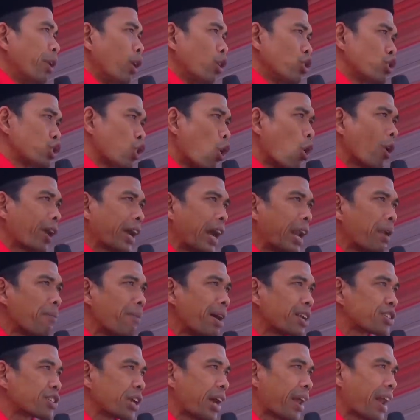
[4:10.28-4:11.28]
Menunjukkan
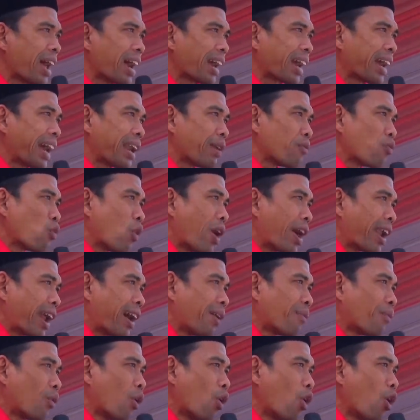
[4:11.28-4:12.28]
masyarakat
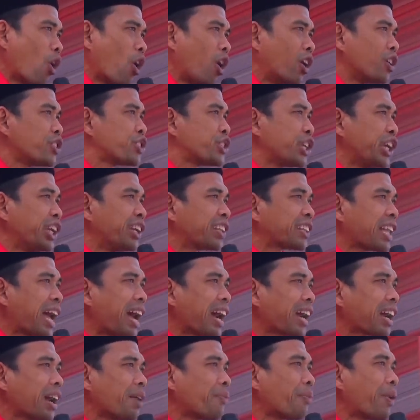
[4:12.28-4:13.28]
Muara Bungo
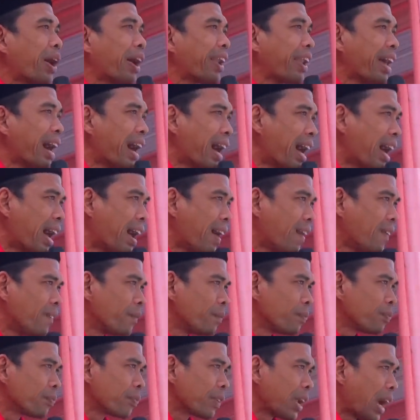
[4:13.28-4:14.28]
cinta kepada
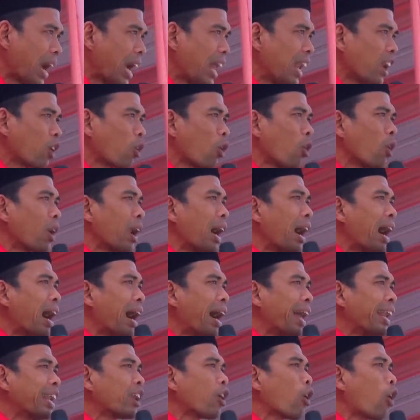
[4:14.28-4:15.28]

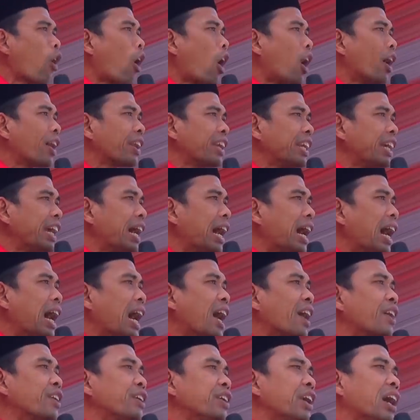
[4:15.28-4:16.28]
Al-Quran.
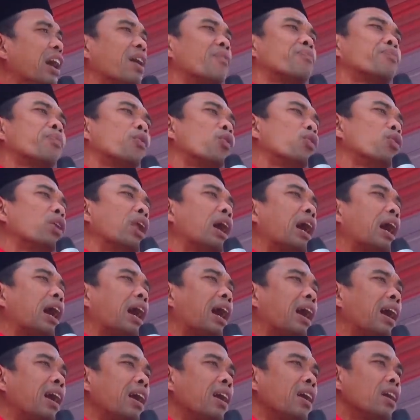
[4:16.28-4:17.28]
Koriahnya
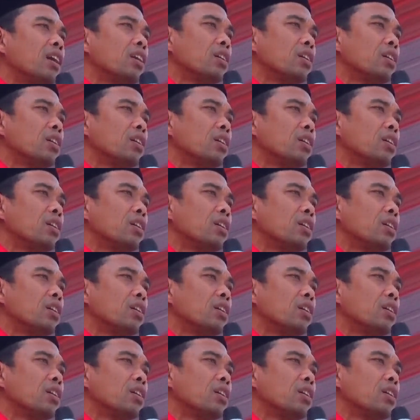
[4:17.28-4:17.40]
pula.